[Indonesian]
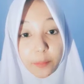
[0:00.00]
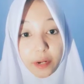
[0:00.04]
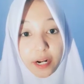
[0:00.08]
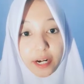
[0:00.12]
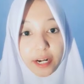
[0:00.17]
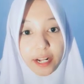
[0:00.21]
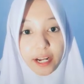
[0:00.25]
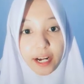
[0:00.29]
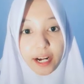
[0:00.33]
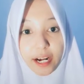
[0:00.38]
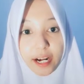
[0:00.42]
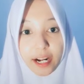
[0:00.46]

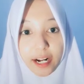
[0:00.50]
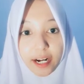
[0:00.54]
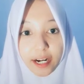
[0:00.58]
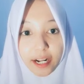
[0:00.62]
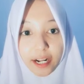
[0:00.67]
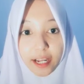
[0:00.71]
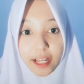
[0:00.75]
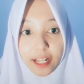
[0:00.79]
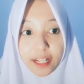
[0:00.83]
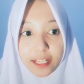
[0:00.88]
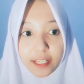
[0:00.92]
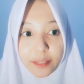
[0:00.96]
pada
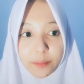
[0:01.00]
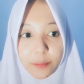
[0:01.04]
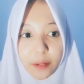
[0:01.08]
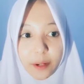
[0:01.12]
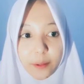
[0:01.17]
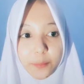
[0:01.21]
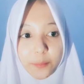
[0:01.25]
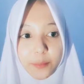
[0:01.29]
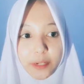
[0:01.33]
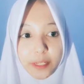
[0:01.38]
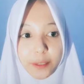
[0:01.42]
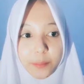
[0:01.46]
arah 5'
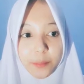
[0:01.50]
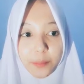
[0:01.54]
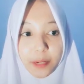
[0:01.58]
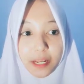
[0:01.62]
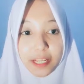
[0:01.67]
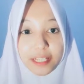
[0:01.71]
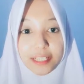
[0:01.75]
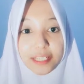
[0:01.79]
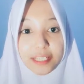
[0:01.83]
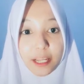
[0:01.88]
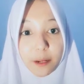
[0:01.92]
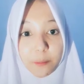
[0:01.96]

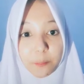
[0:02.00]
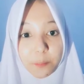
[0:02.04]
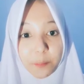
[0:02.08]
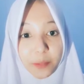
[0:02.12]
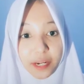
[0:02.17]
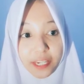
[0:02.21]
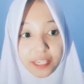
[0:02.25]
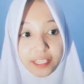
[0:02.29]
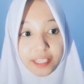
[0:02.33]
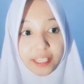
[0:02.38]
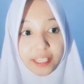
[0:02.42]
sampai